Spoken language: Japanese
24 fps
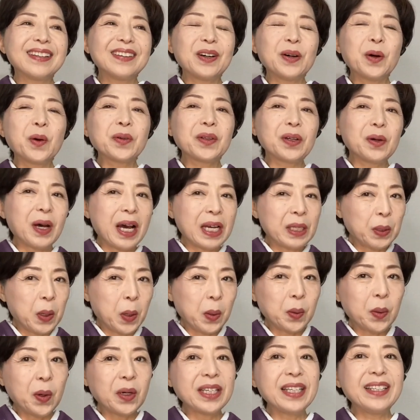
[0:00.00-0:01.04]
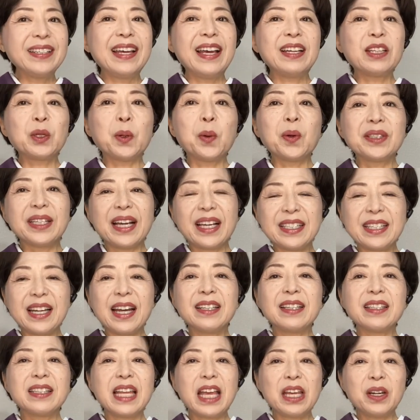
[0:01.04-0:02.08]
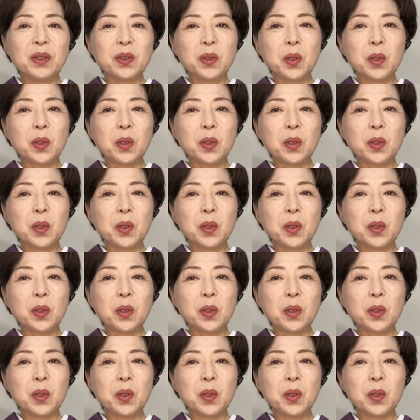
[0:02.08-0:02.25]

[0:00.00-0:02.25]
おあのコーディネートをなさっている